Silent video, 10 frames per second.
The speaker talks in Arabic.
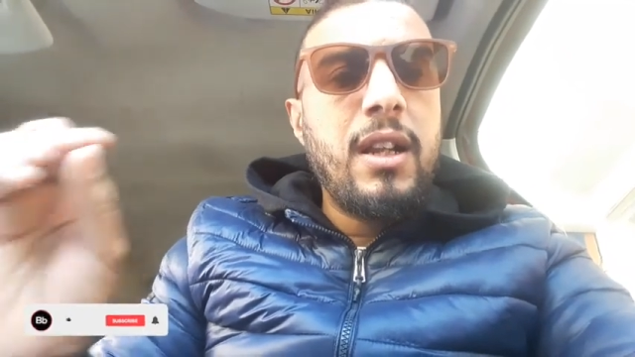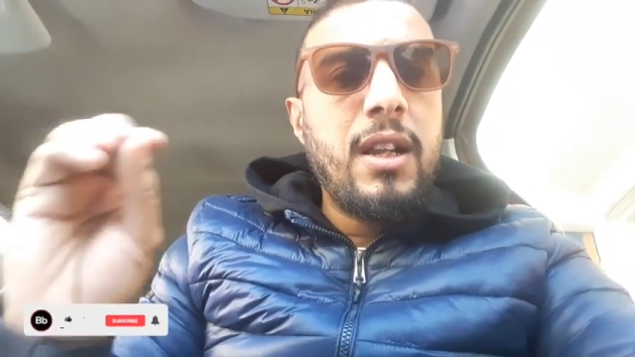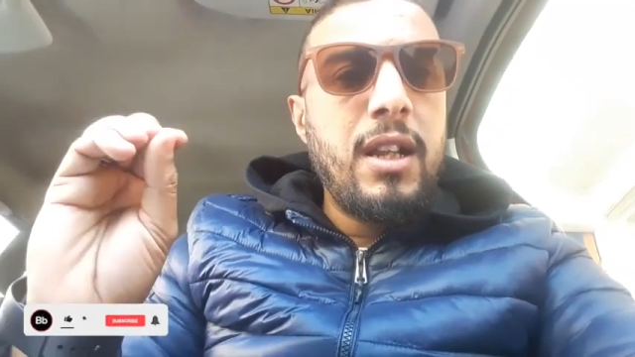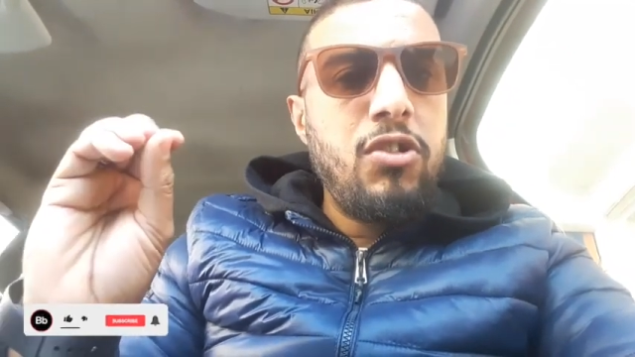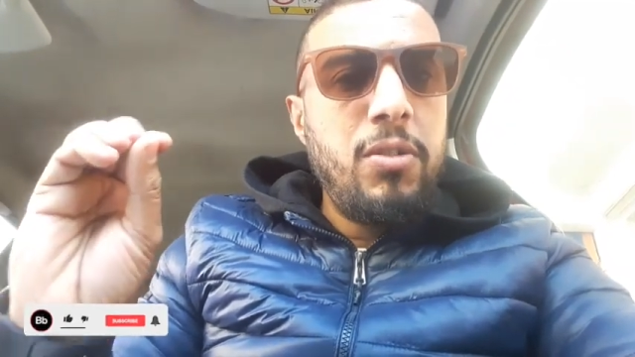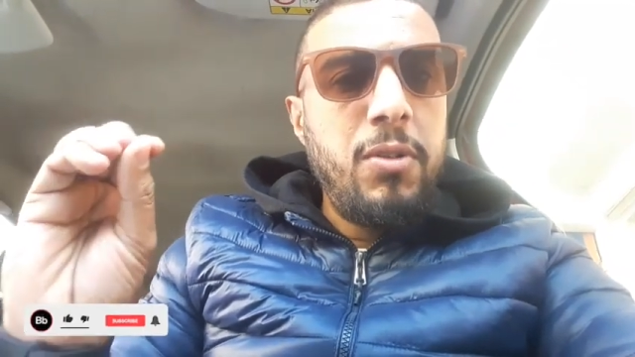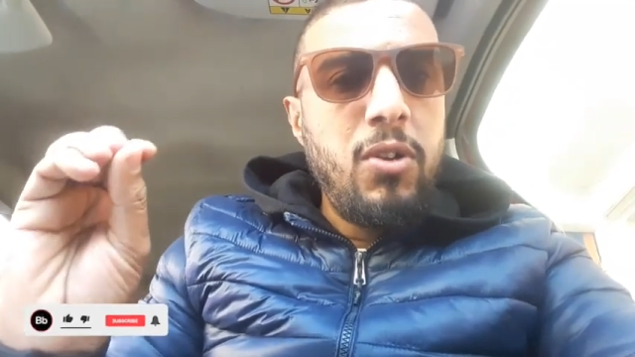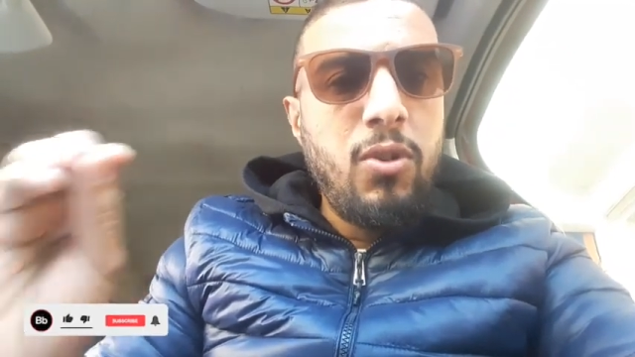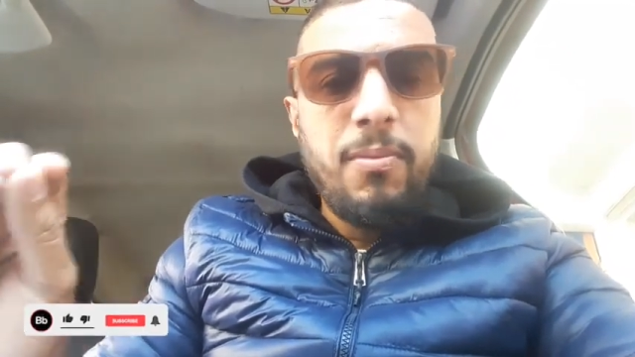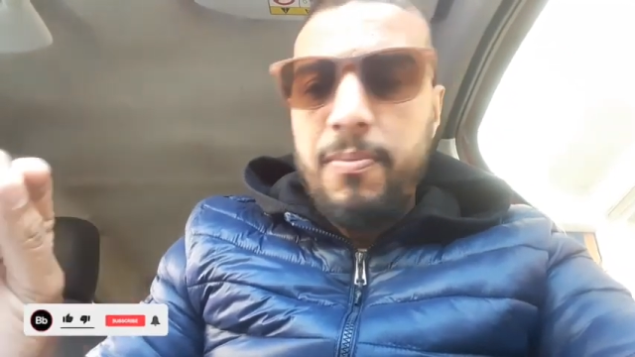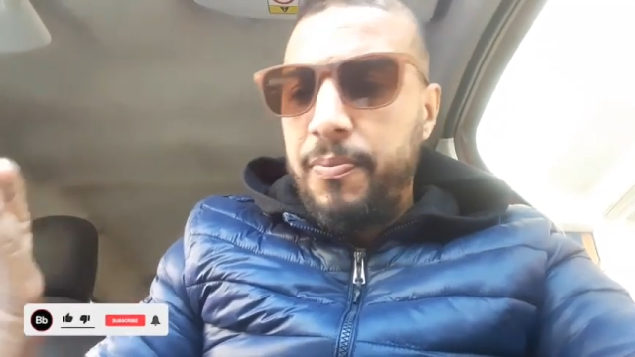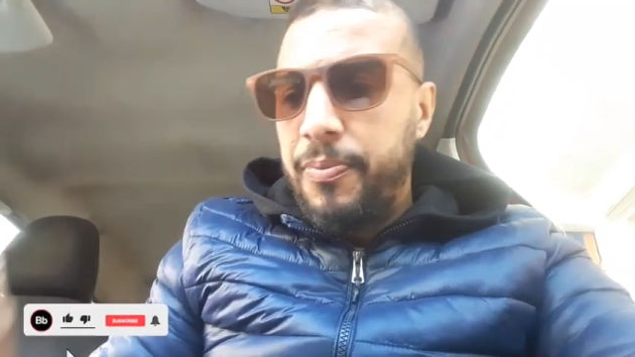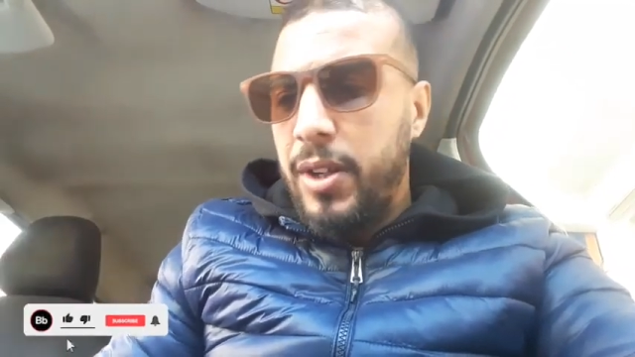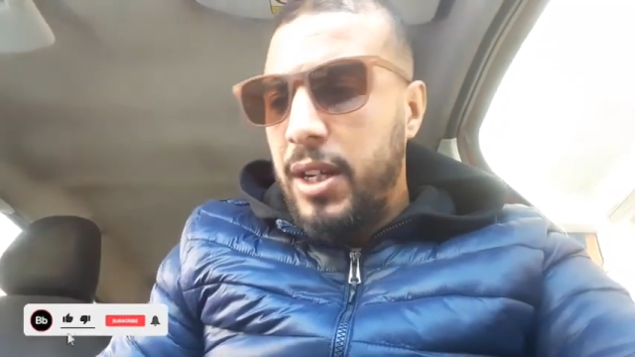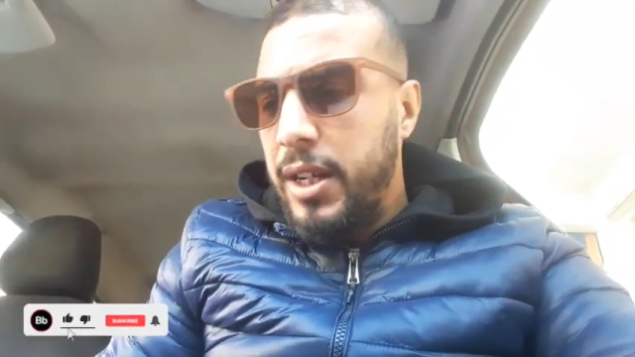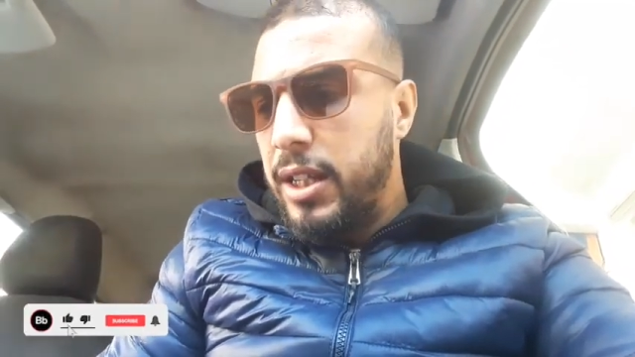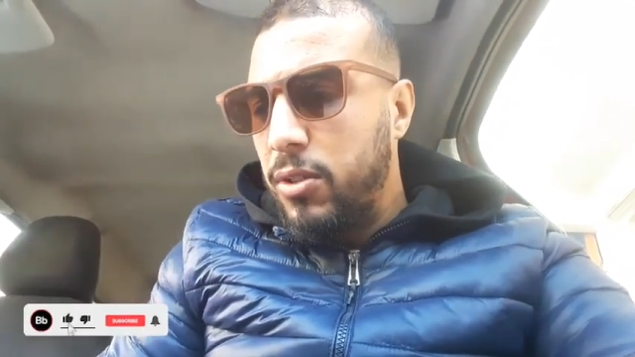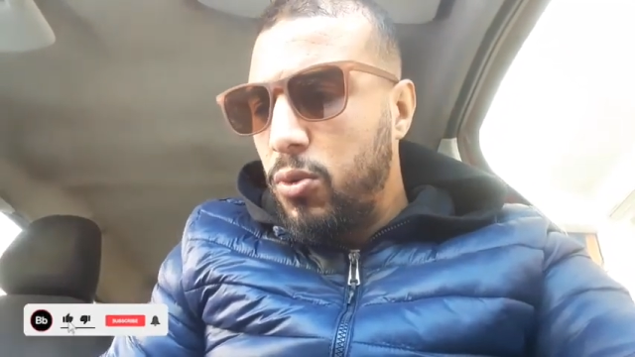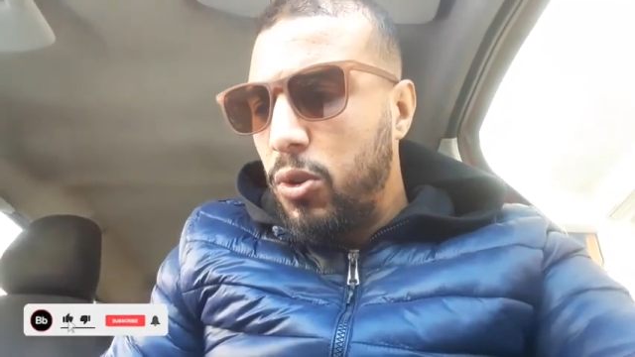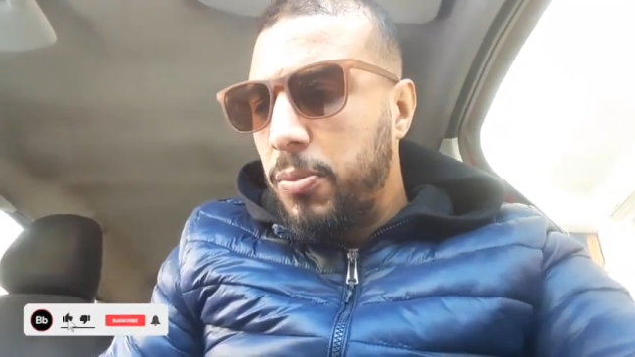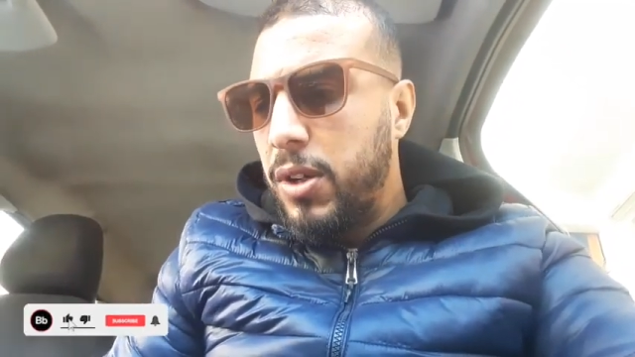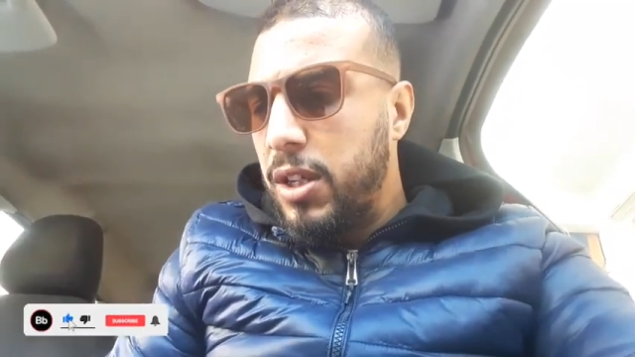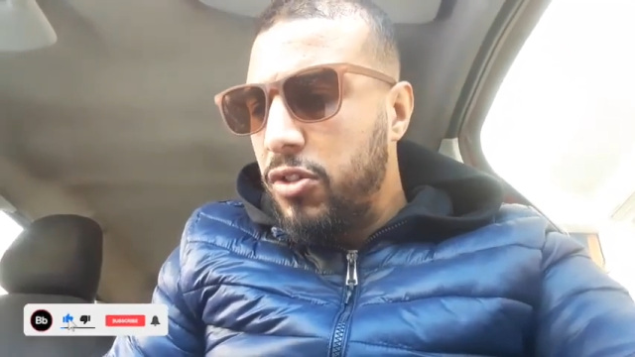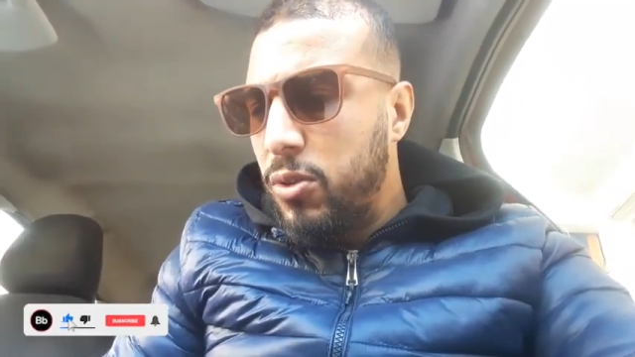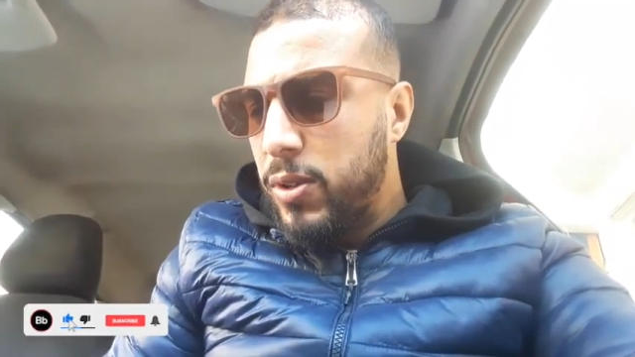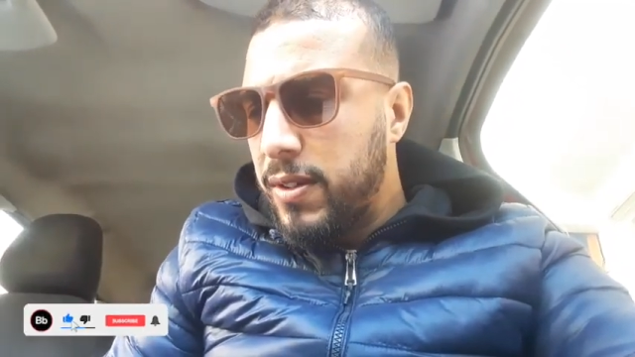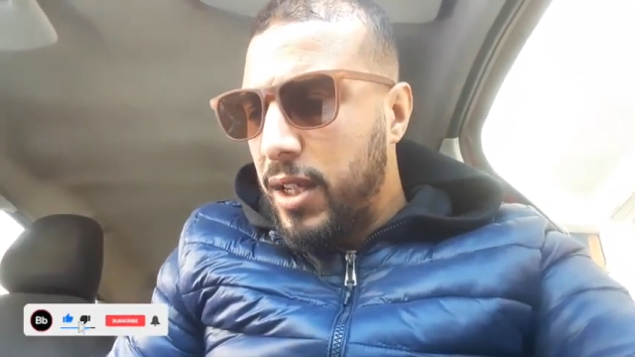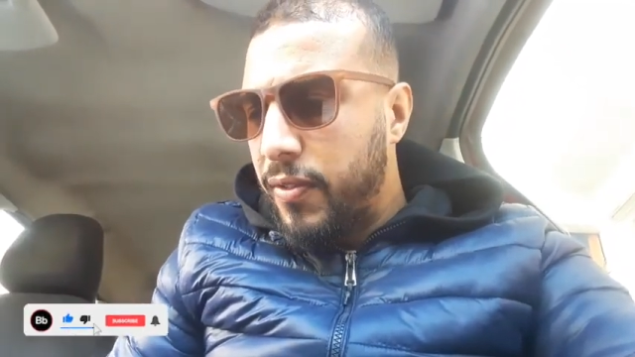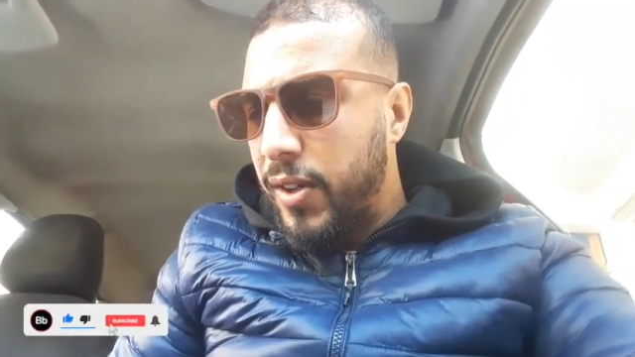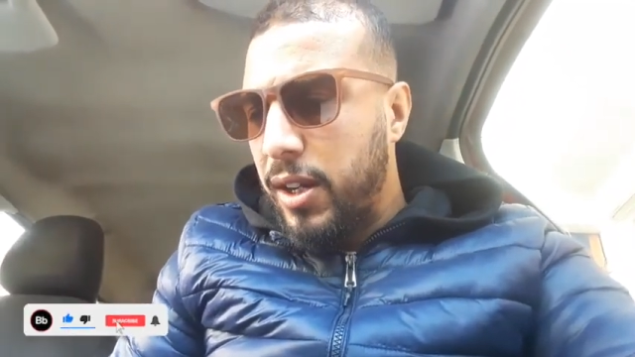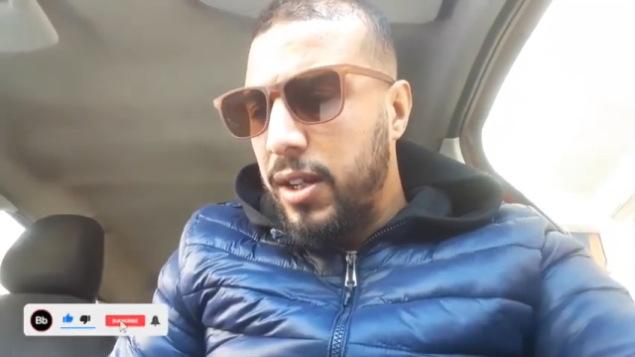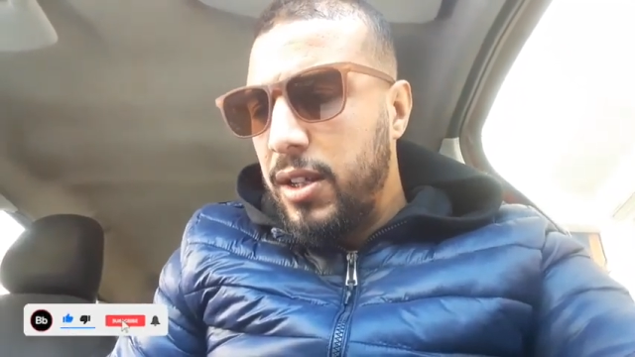كتجيب ليهم انا غادي نقولهم كاين جواز السفر